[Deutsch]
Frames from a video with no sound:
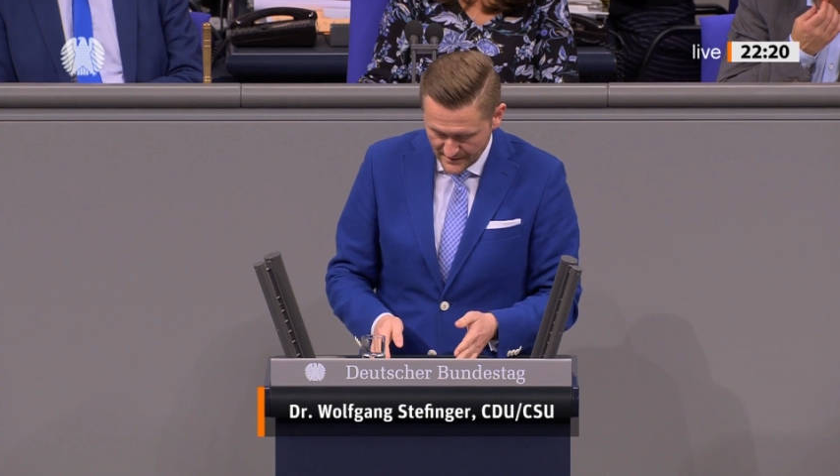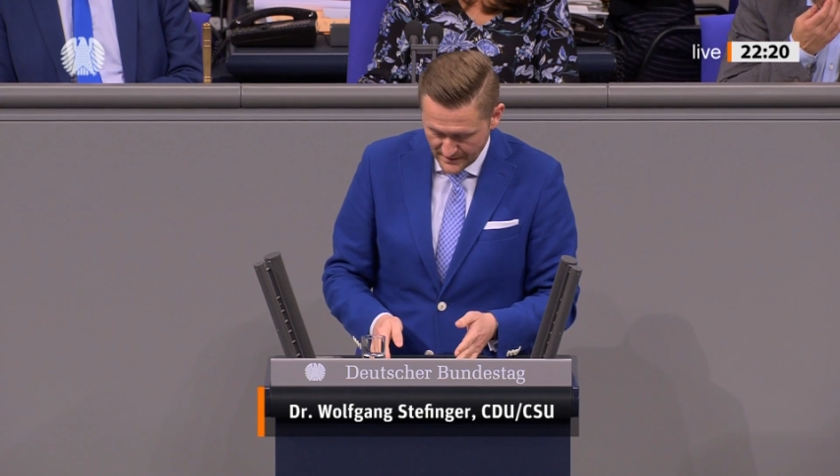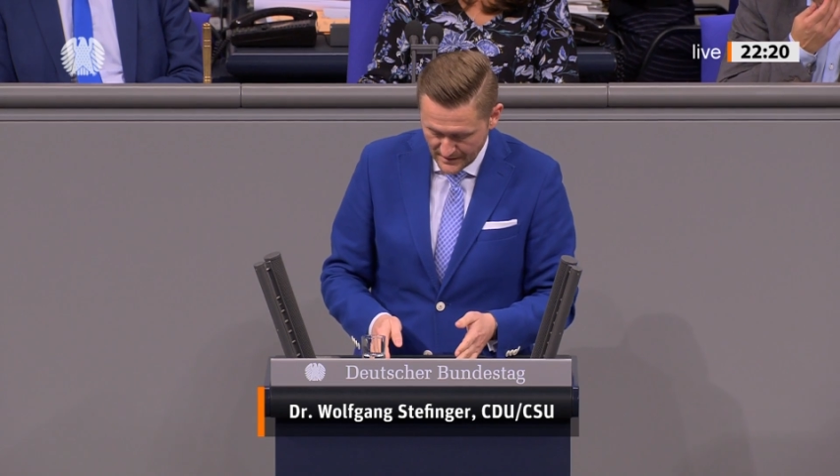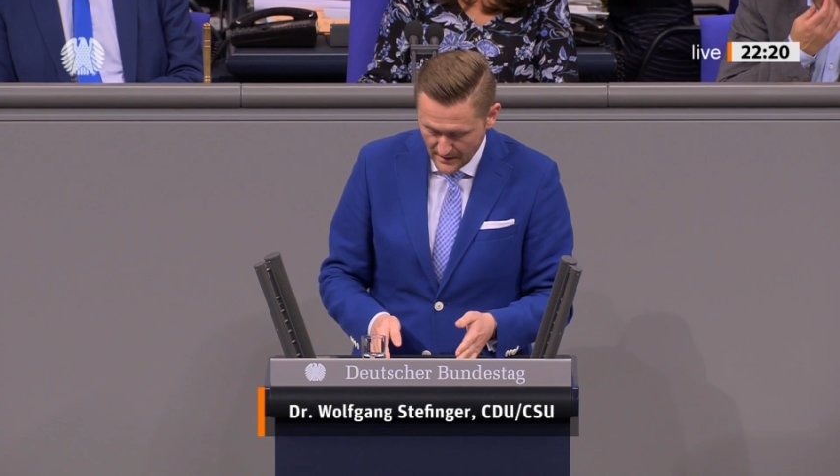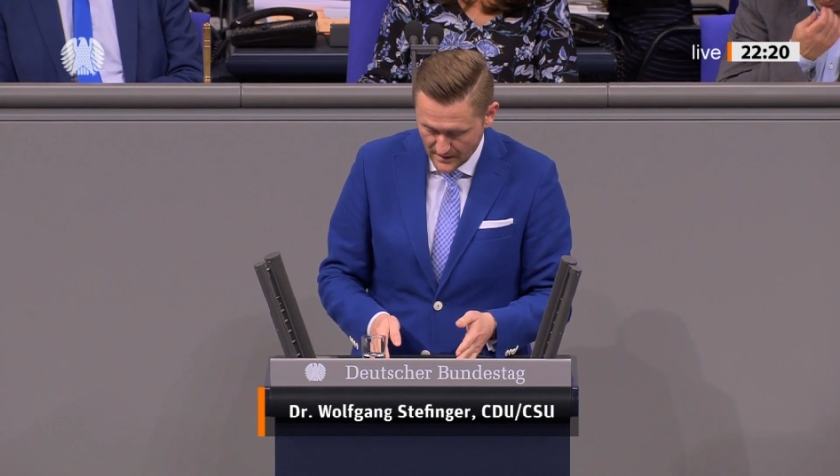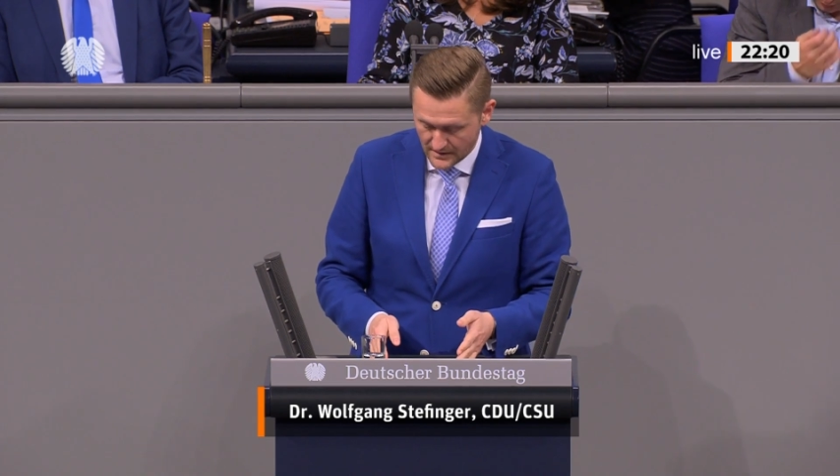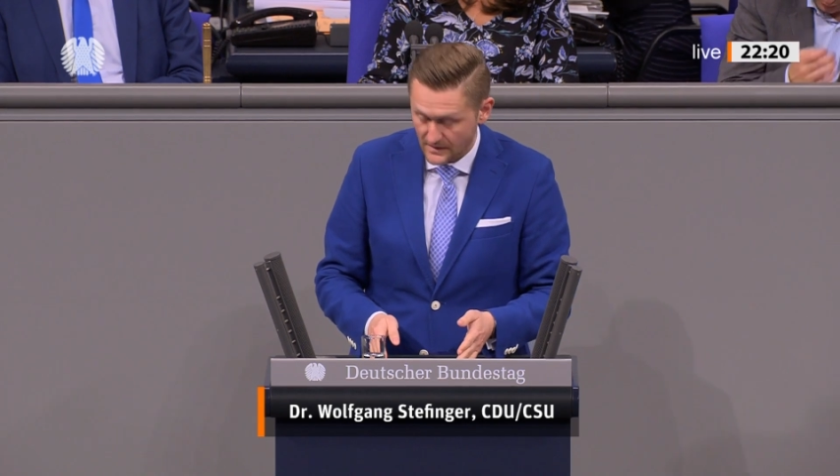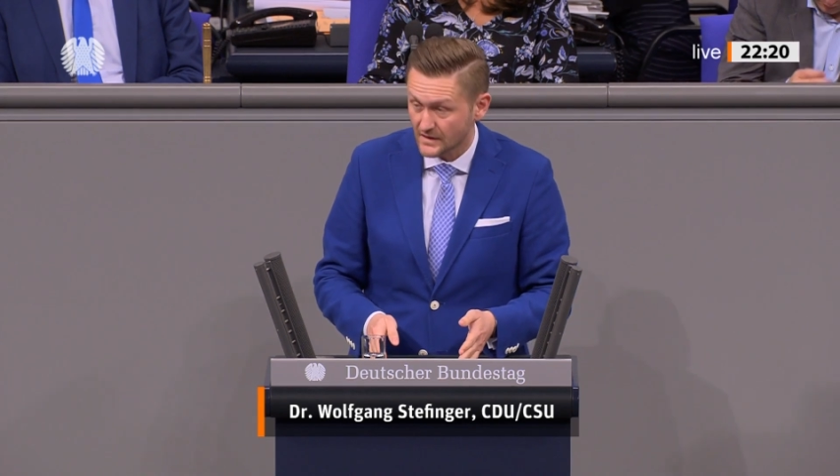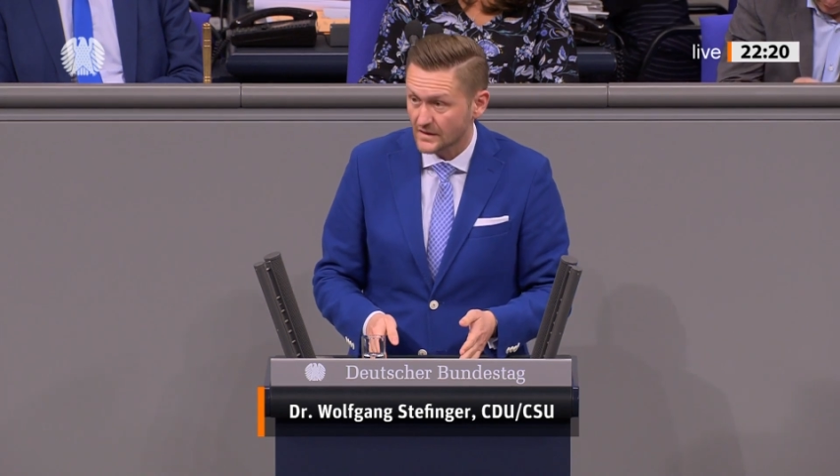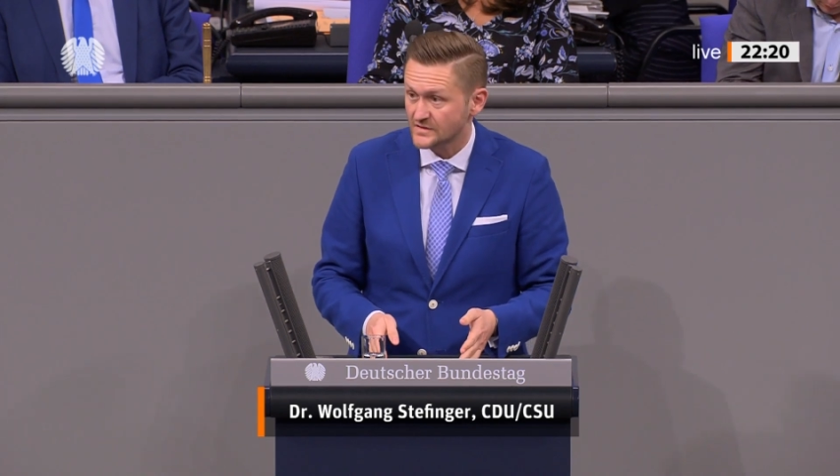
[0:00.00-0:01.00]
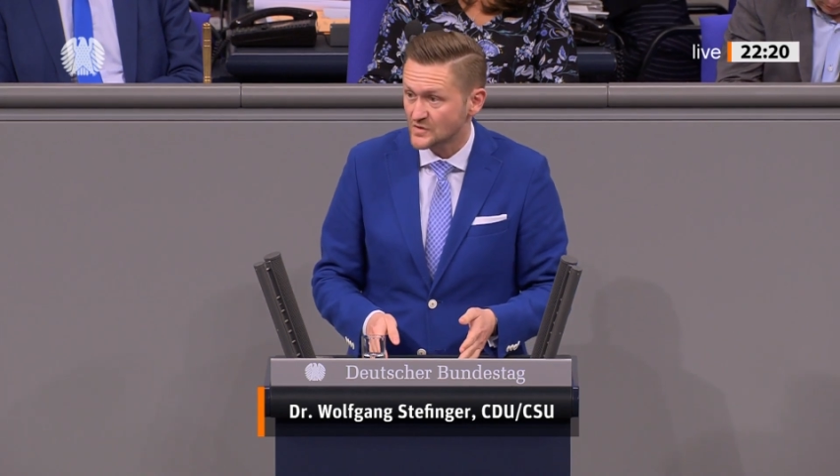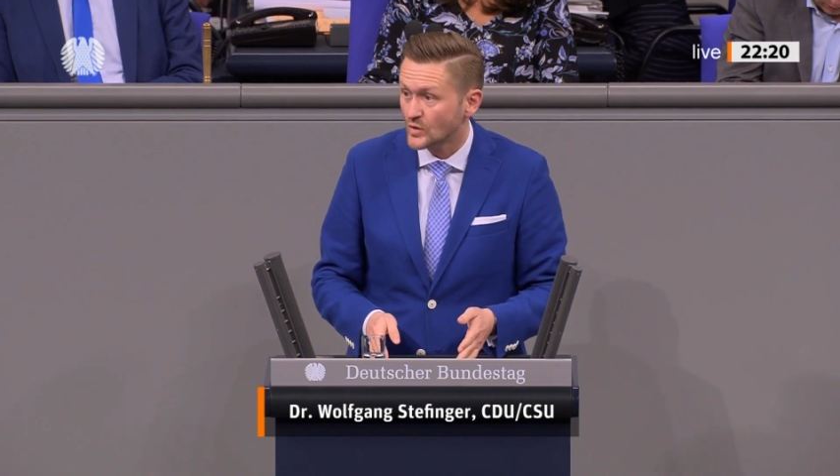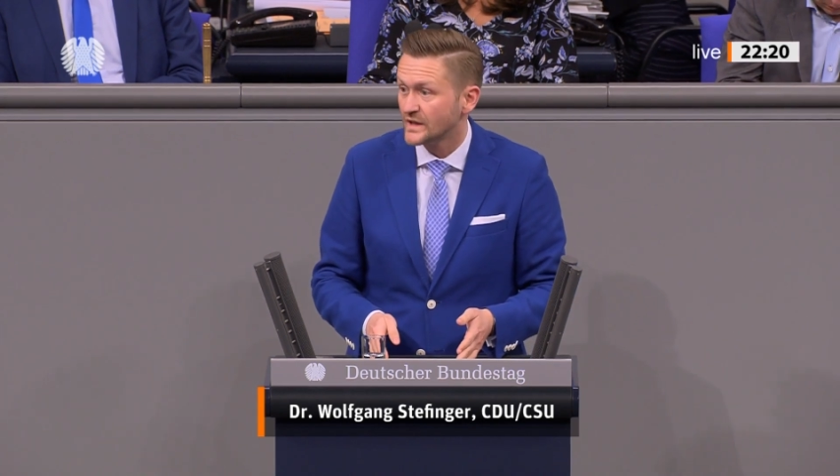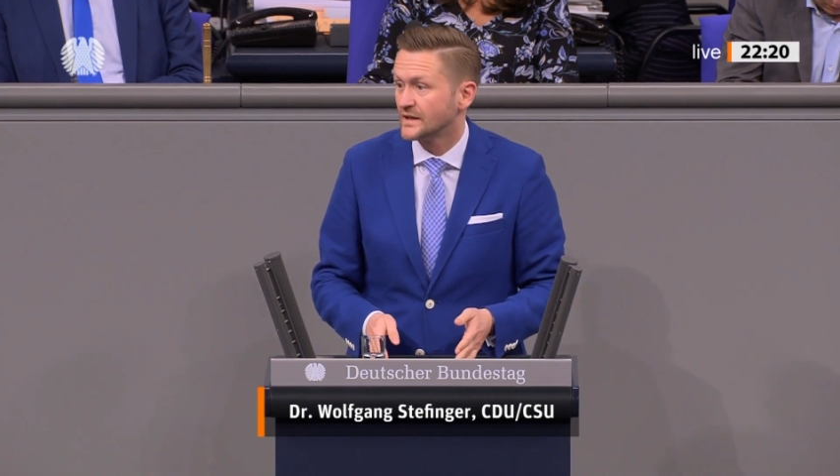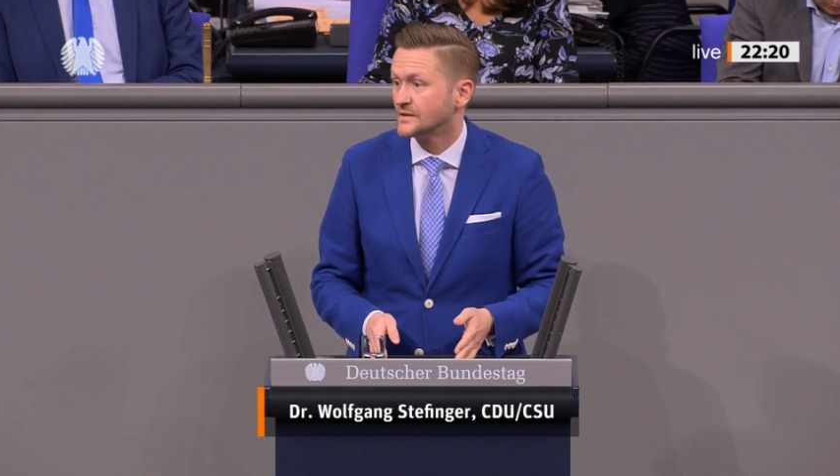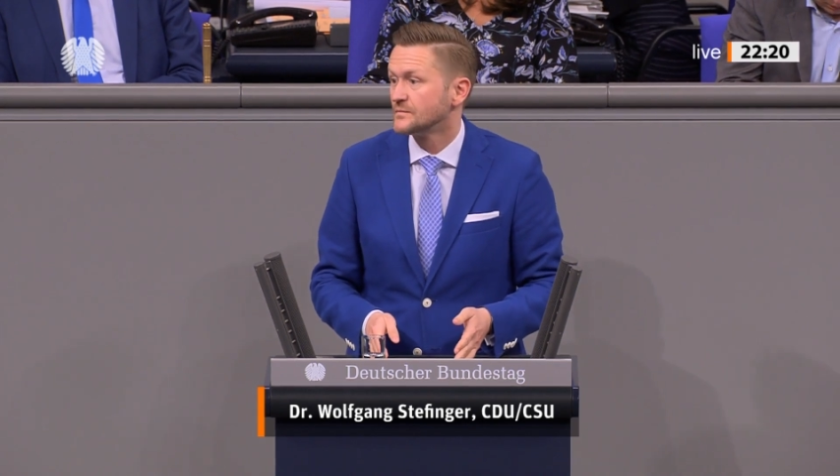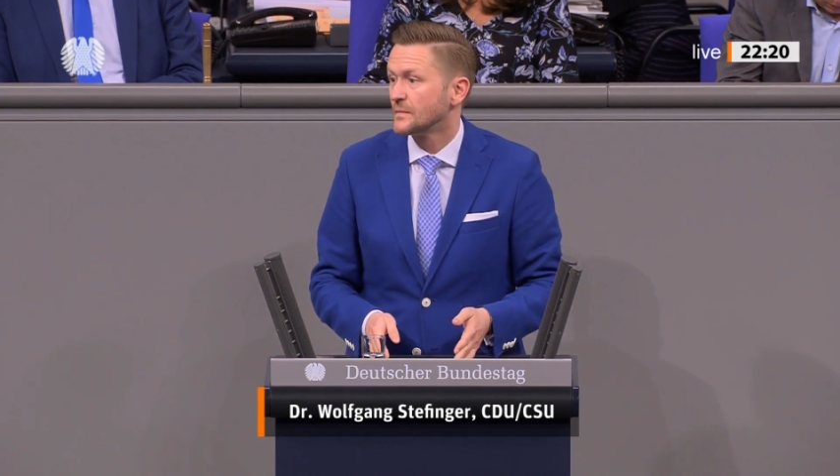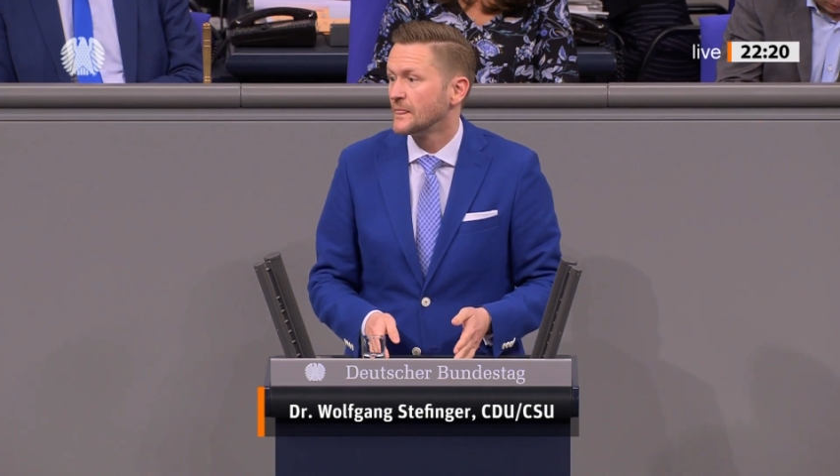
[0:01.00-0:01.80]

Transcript: Drittel gesunken.